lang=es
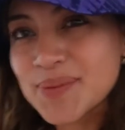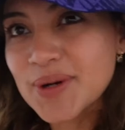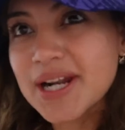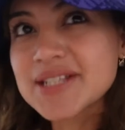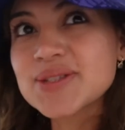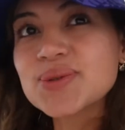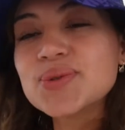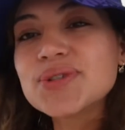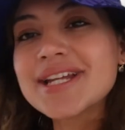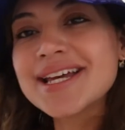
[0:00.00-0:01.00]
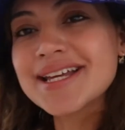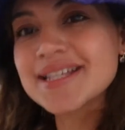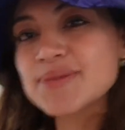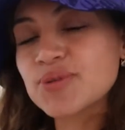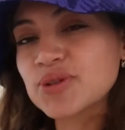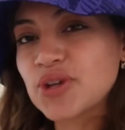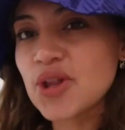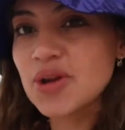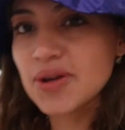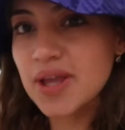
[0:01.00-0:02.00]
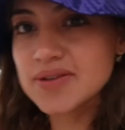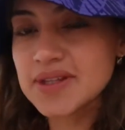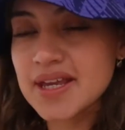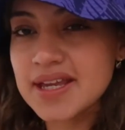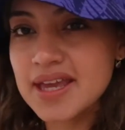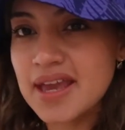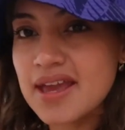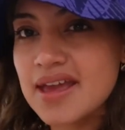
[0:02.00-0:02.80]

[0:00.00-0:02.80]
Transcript: por las dunas, por todo lo que ellos tenían que,